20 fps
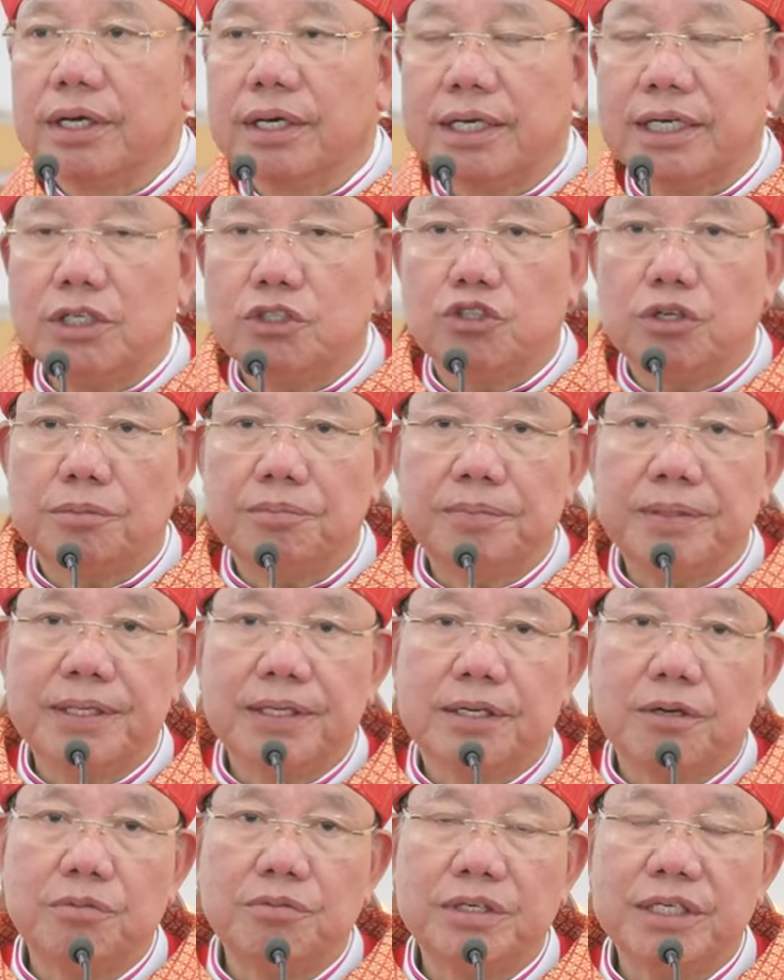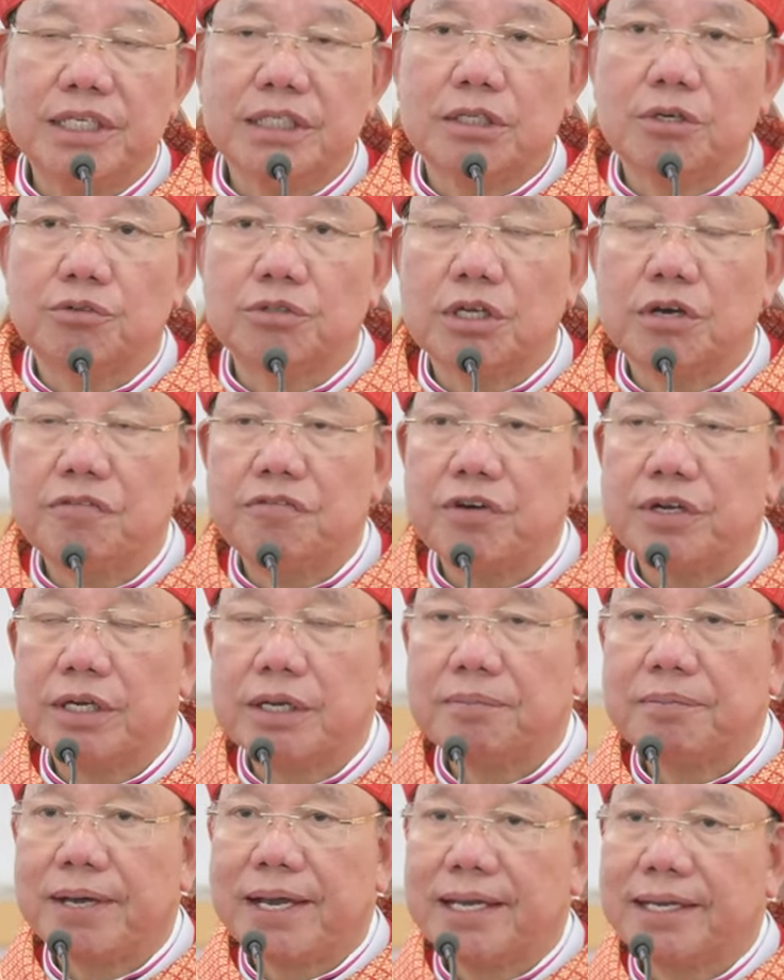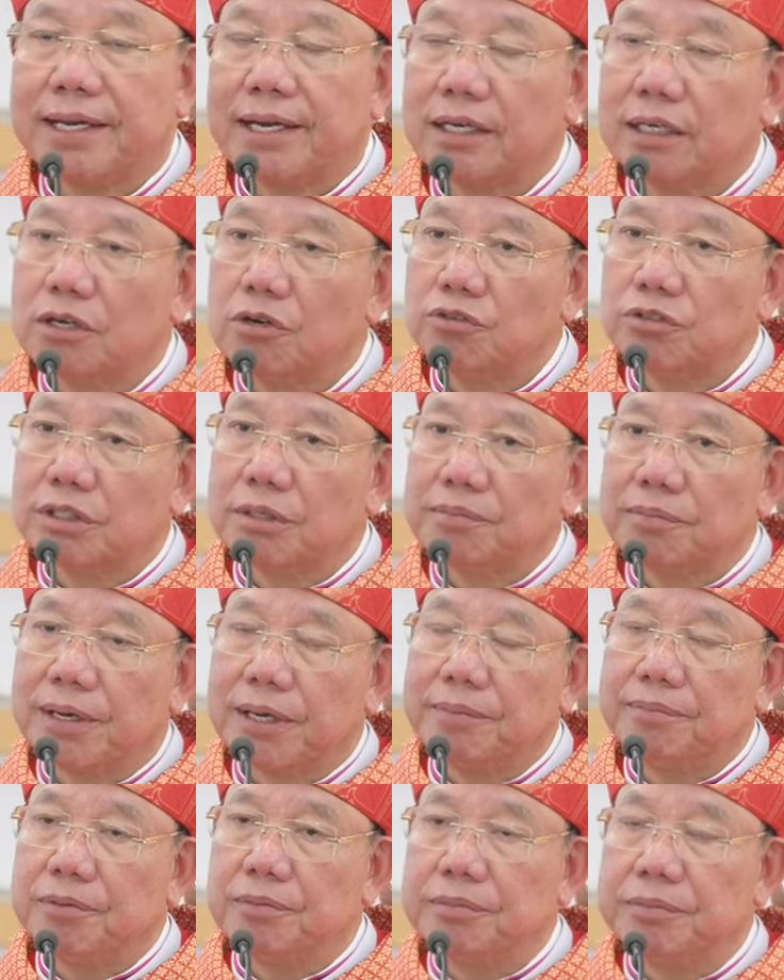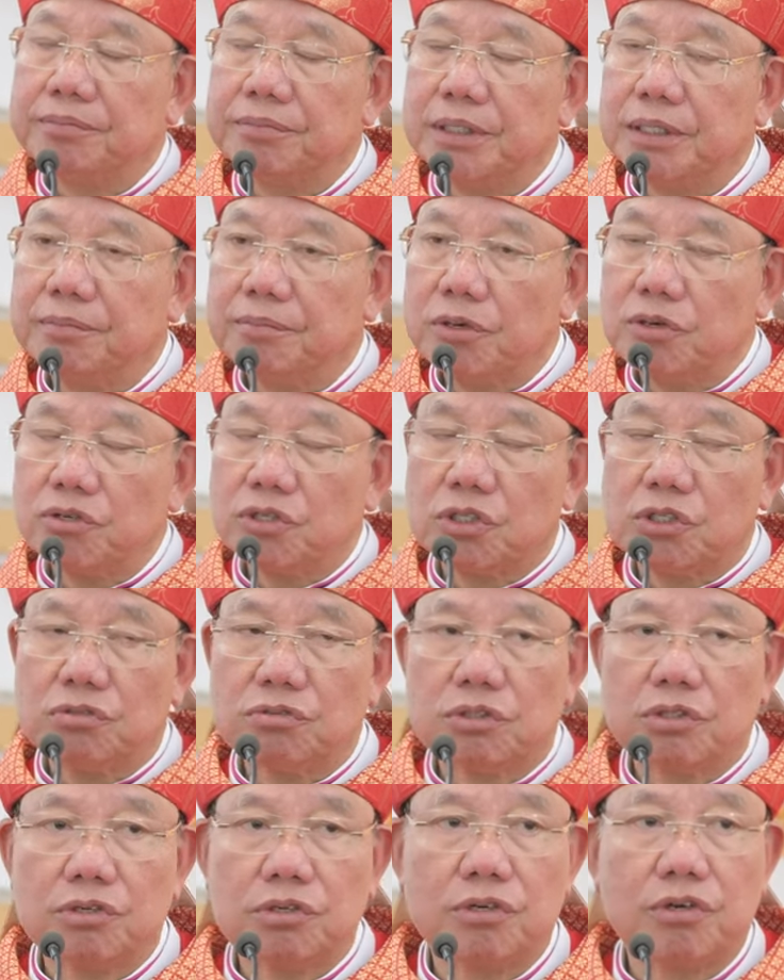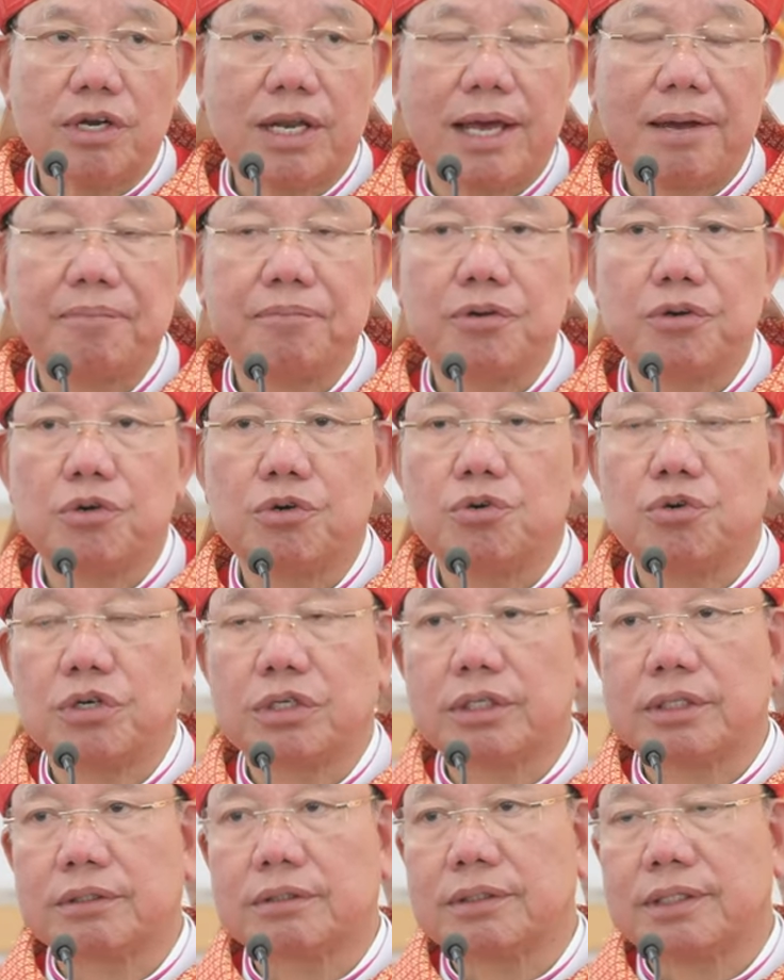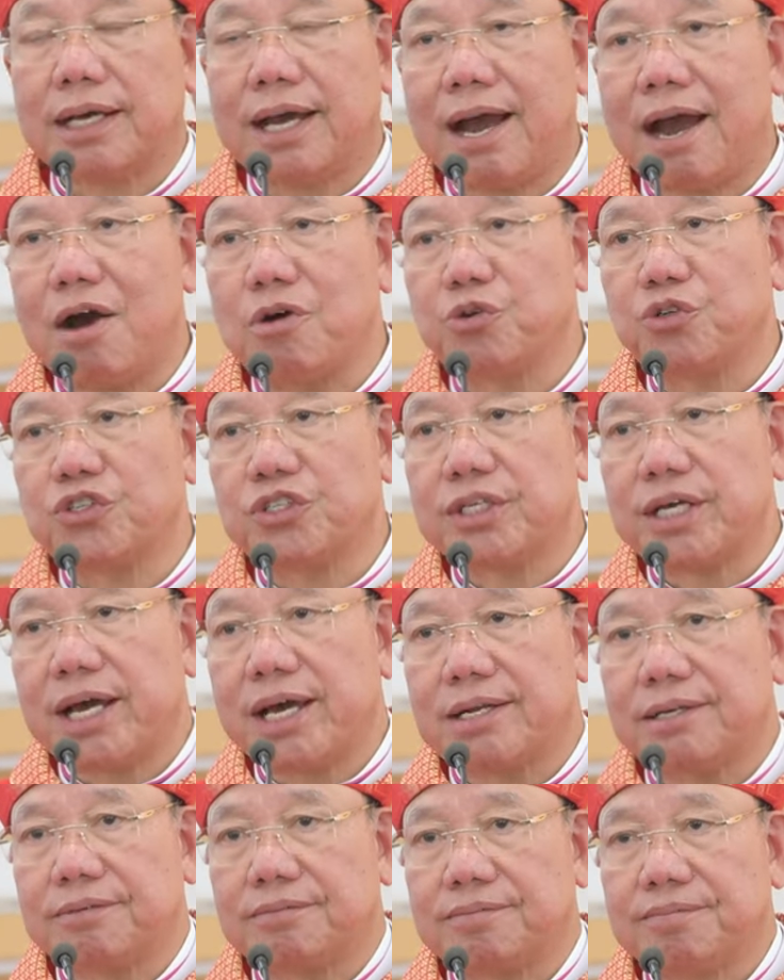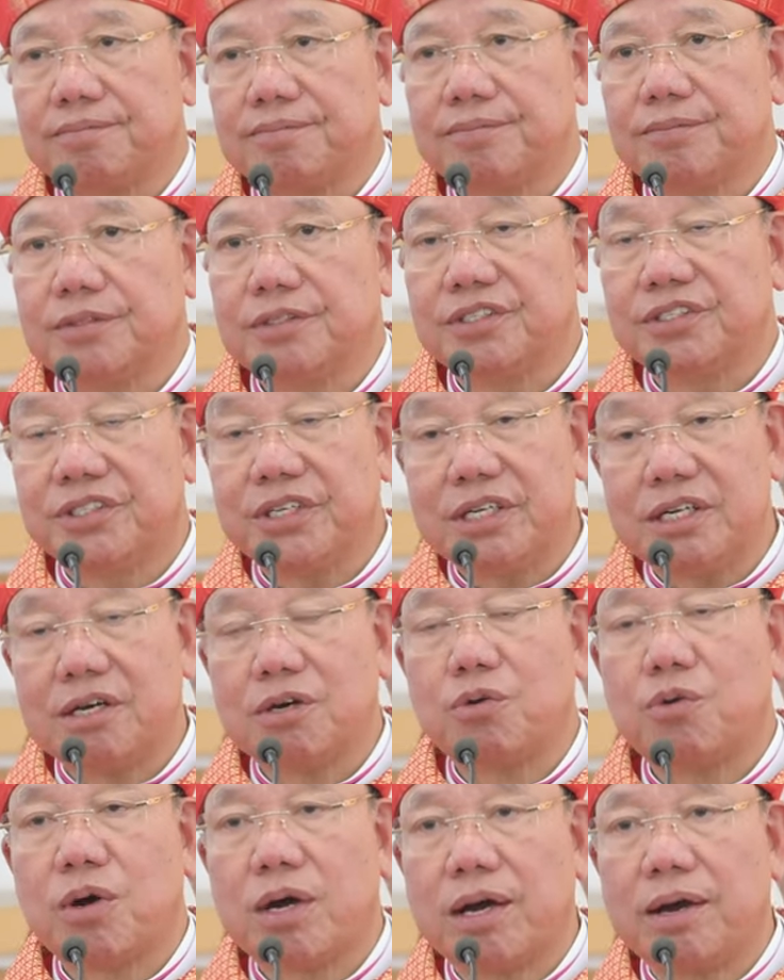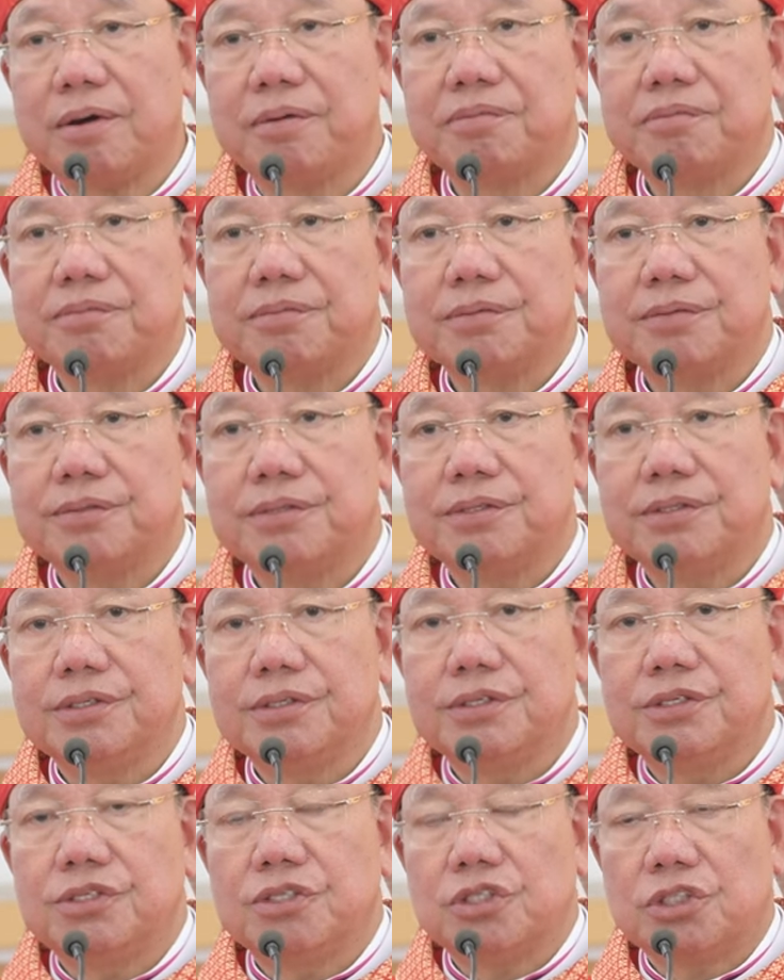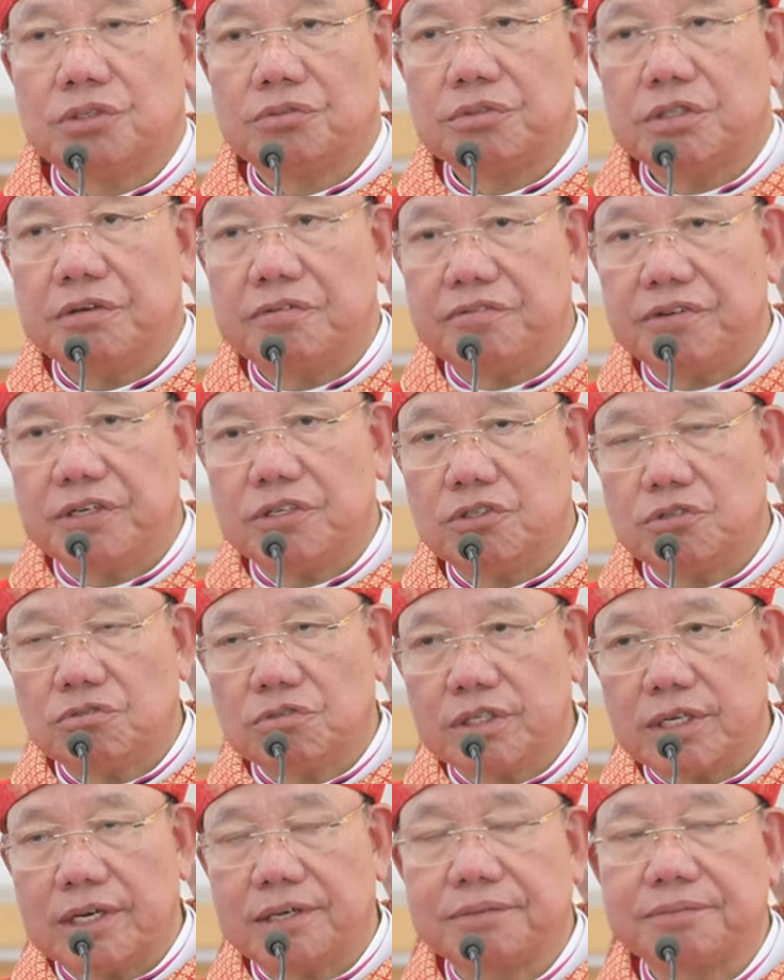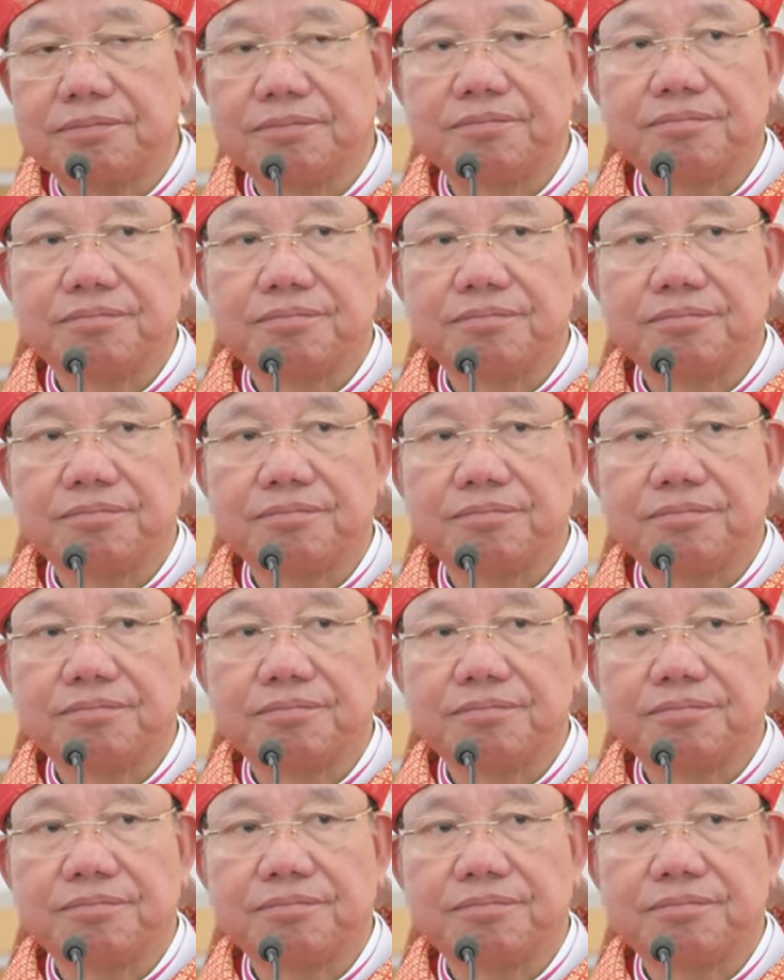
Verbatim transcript: Khi chuẩn bị công nghị tổng giáo phận năm 2021, chúng tôi có làm một cuộc khảo sát rất là khoa học trong địa phận chúng ta.